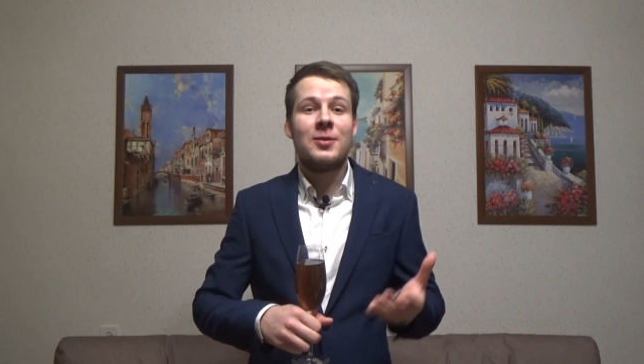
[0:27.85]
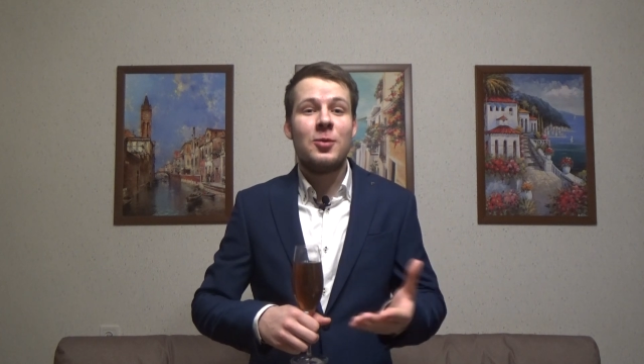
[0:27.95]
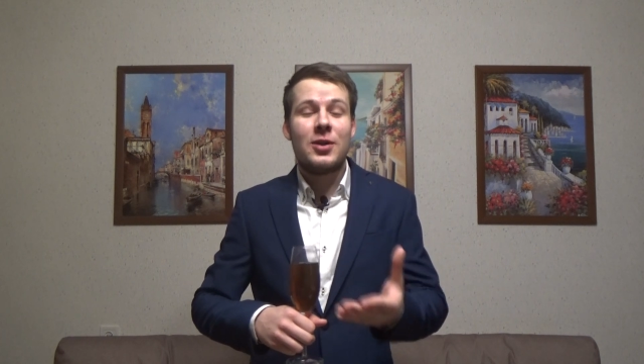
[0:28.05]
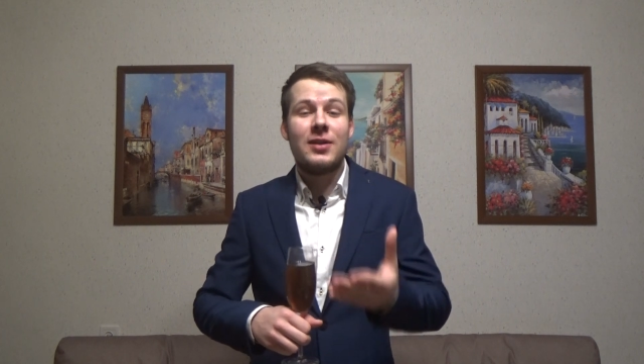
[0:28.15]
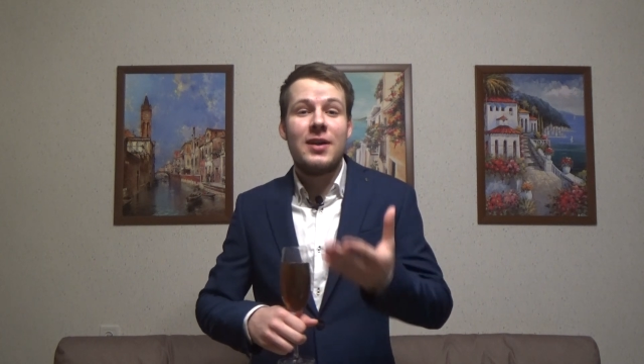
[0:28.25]

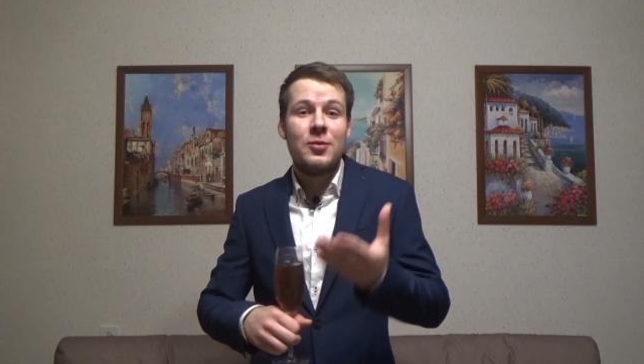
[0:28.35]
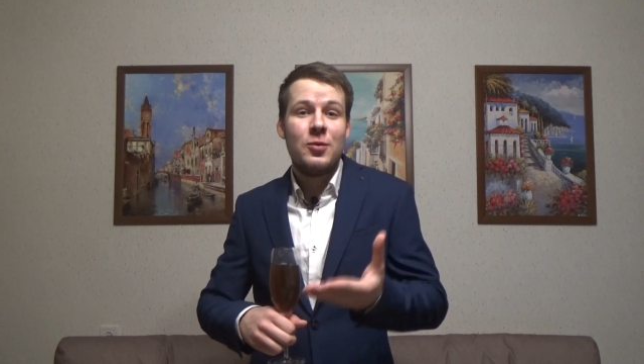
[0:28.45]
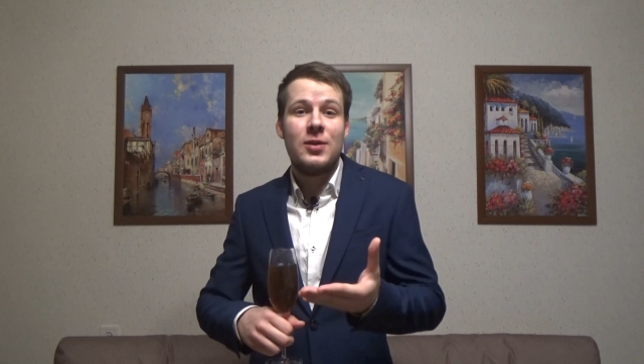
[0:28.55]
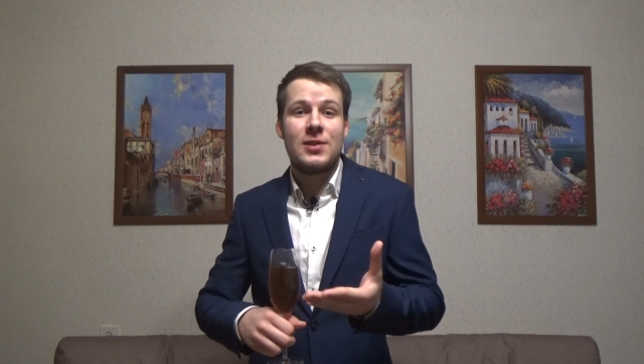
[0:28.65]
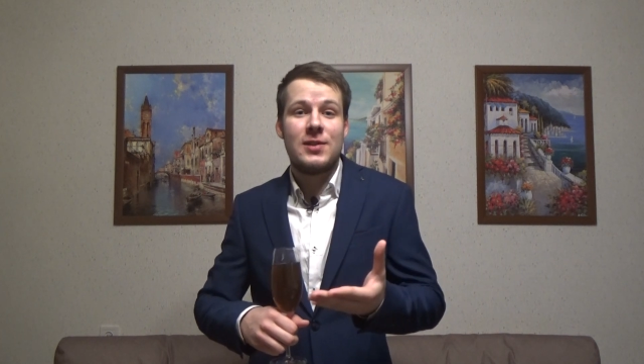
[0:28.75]
только на
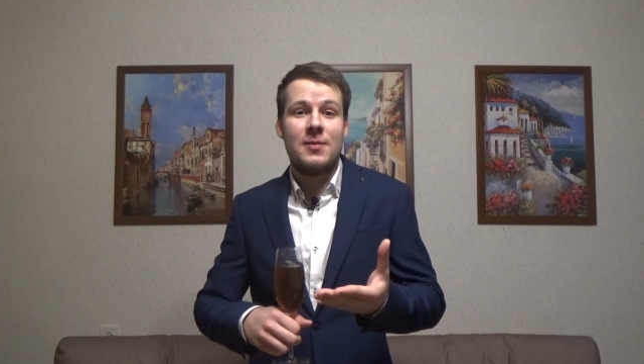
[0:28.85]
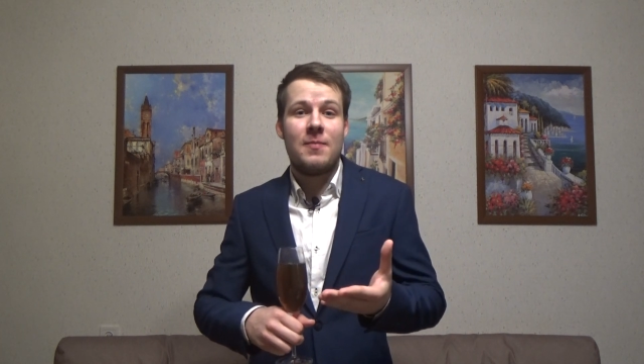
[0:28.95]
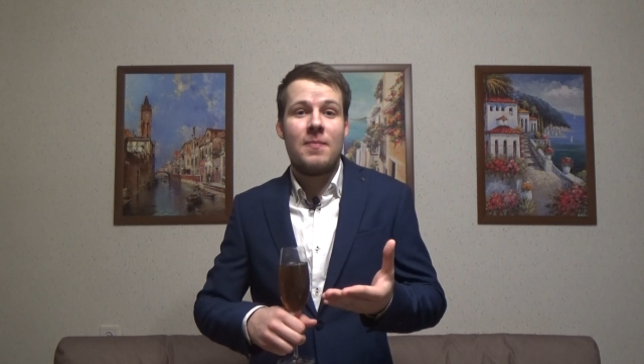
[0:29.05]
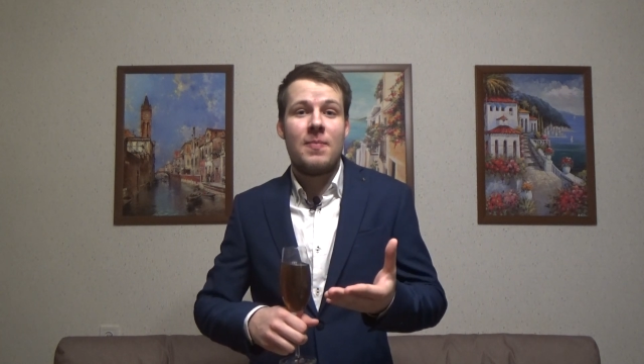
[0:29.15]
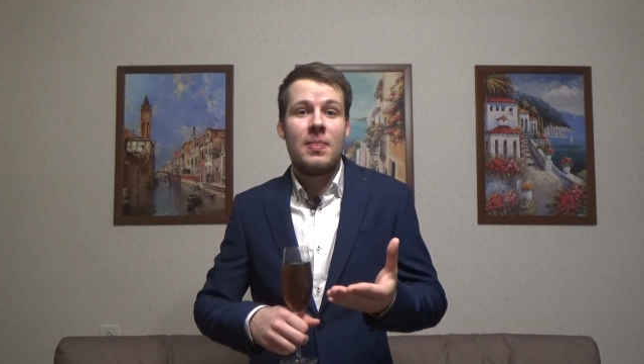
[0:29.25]
улице –
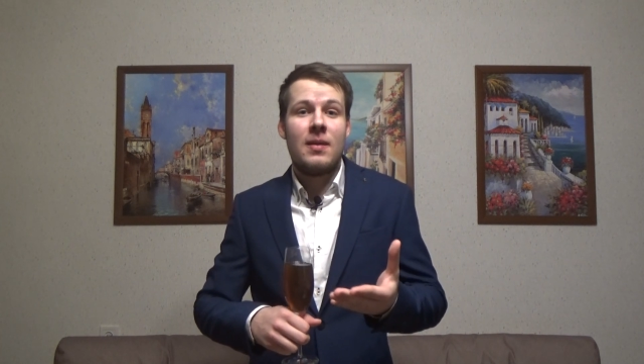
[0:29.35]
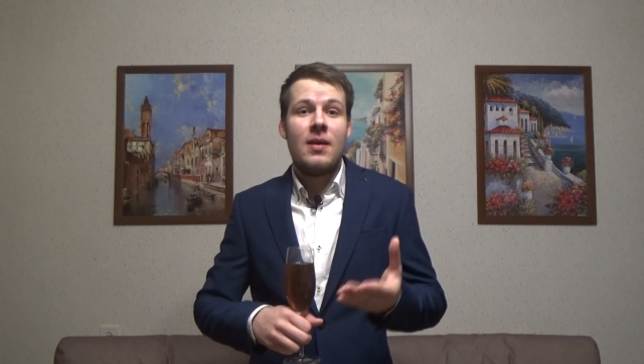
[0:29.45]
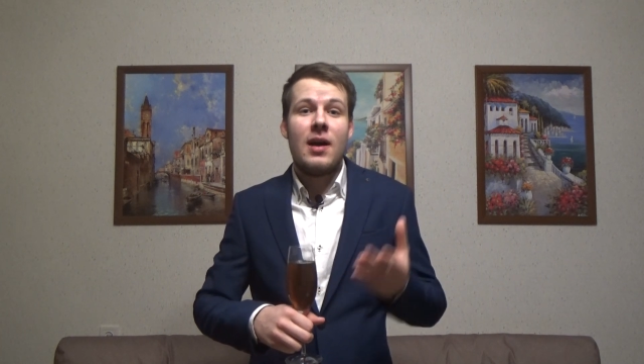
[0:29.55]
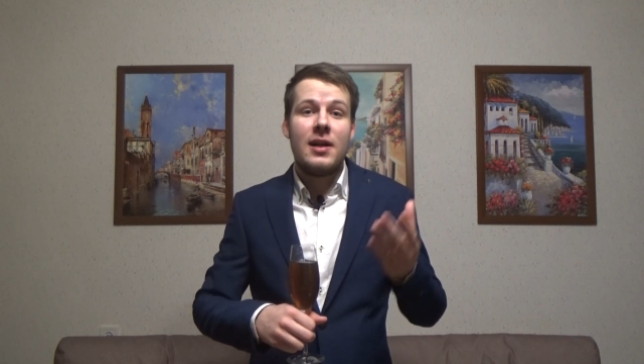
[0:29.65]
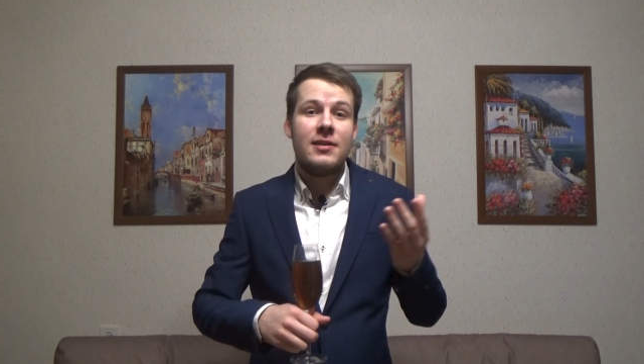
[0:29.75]

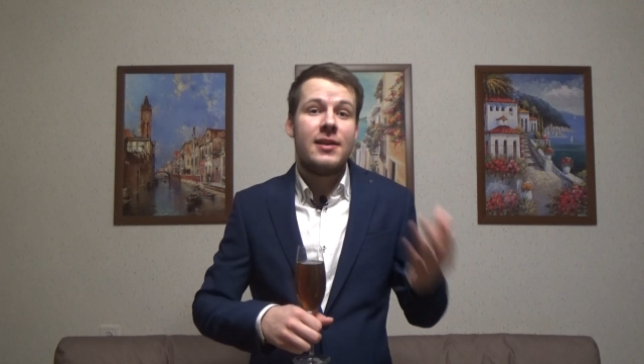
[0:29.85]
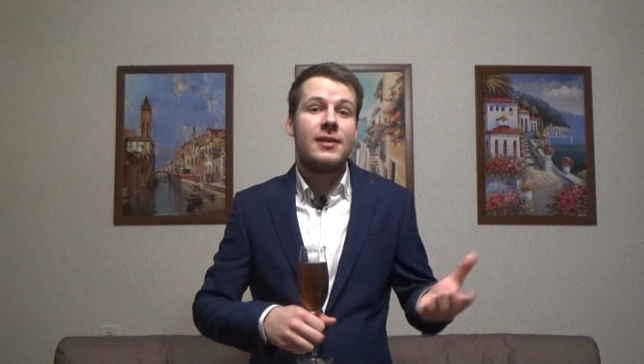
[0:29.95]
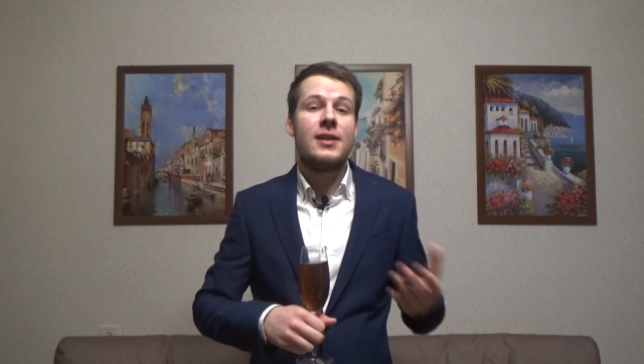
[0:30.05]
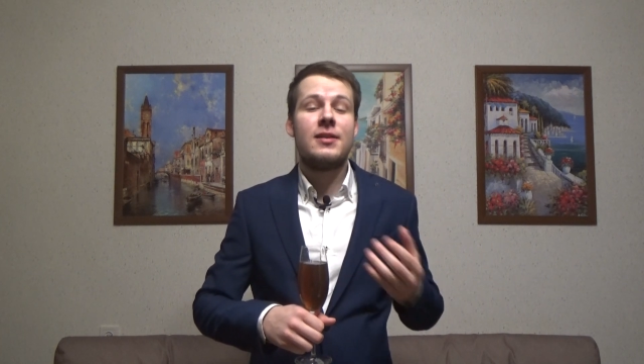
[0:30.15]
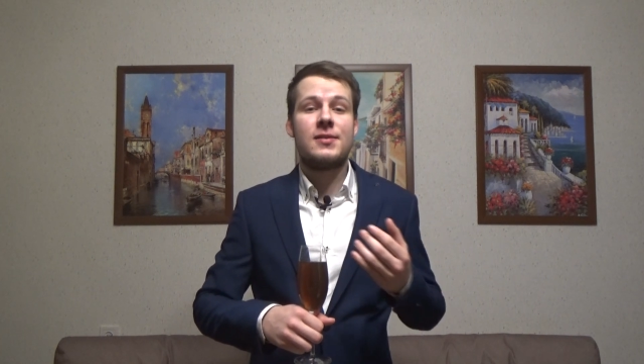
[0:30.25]
а не на
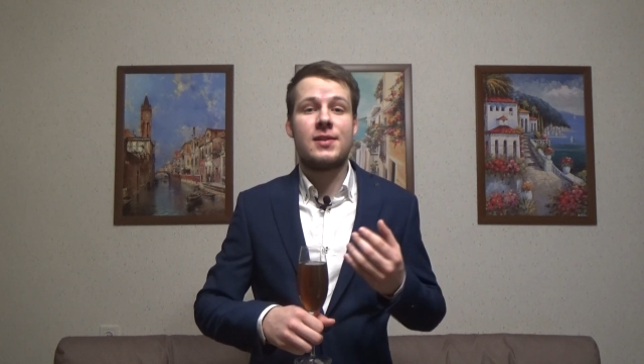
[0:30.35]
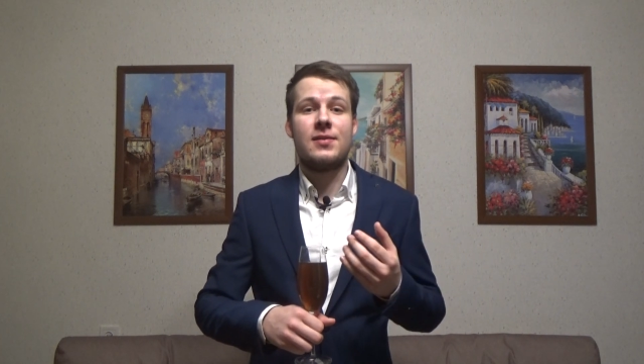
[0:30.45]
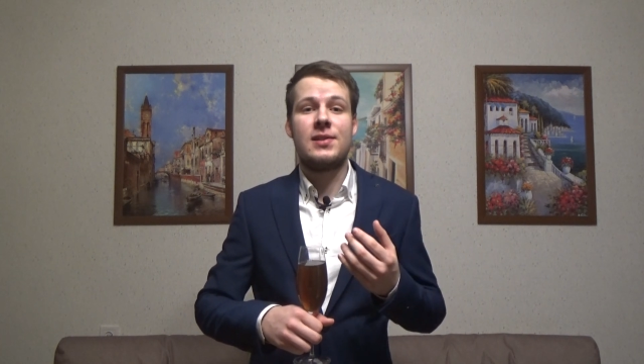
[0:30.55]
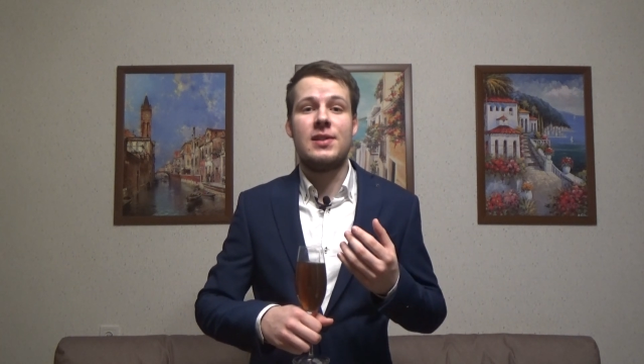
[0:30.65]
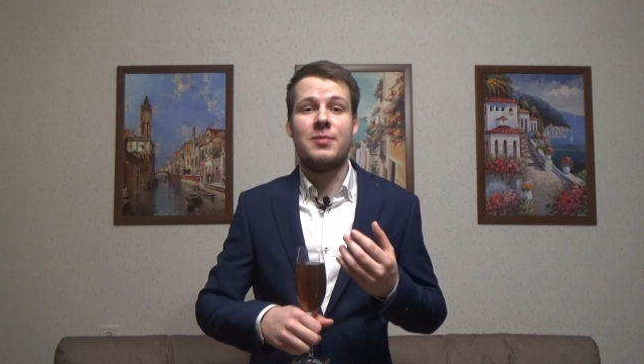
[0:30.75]

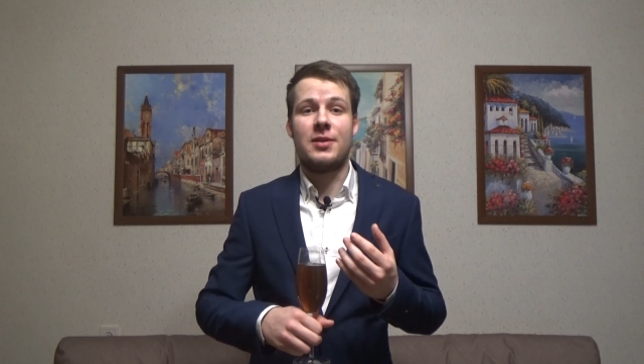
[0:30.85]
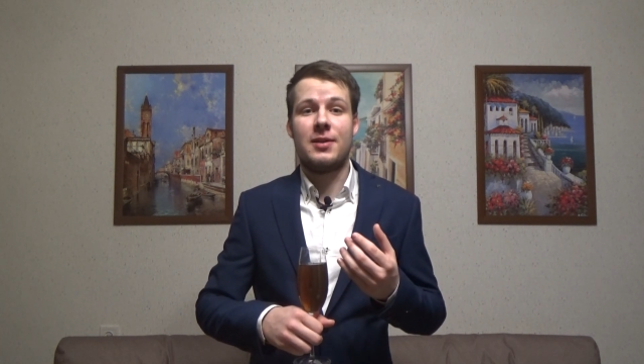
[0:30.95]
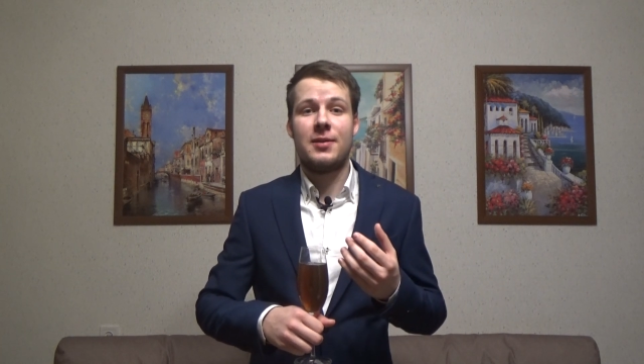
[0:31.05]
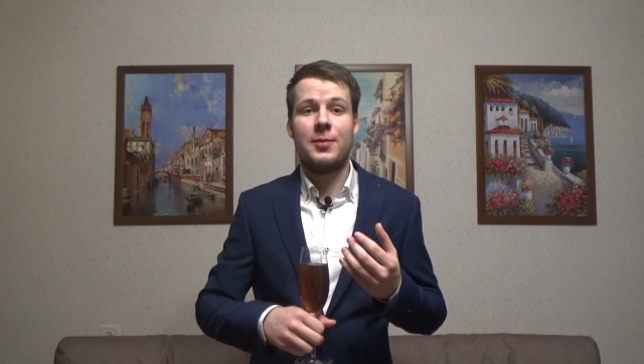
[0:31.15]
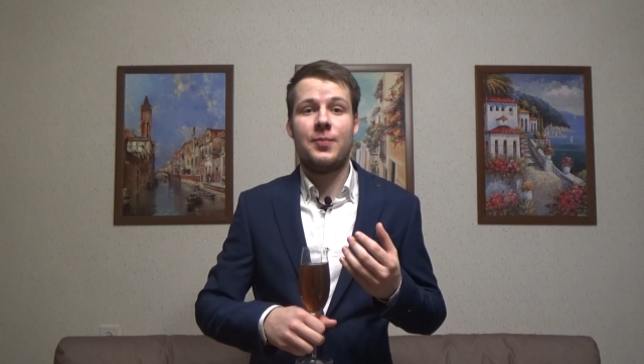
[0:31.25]
рентгеновских снимках,